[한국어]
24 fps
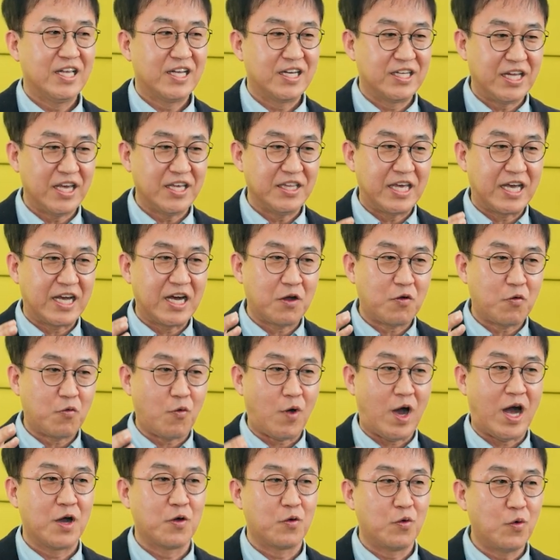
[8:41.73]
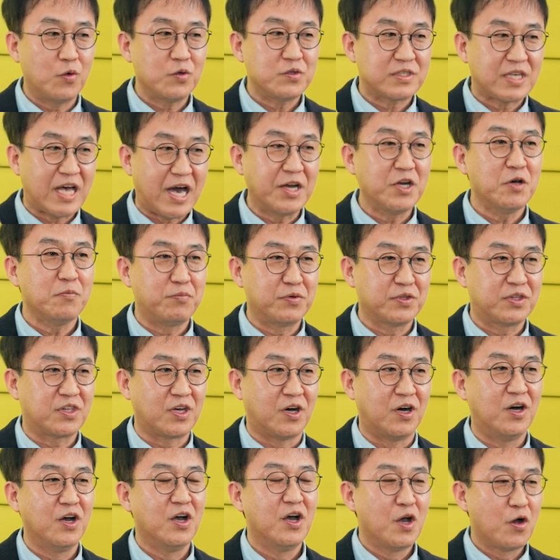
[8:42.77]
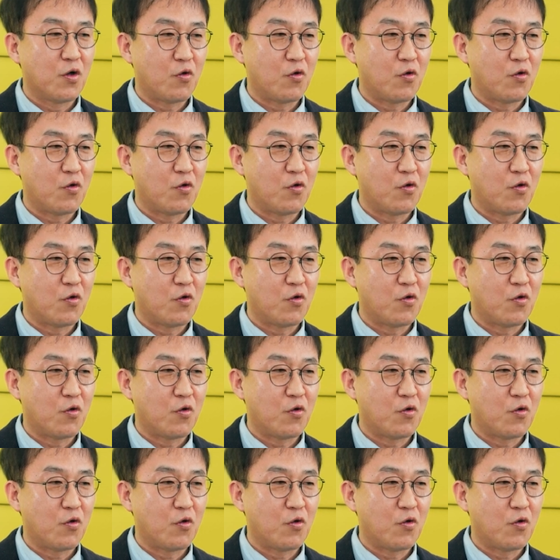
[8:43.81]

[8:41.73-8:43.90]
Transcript: 그래, 내가 광고 산업부터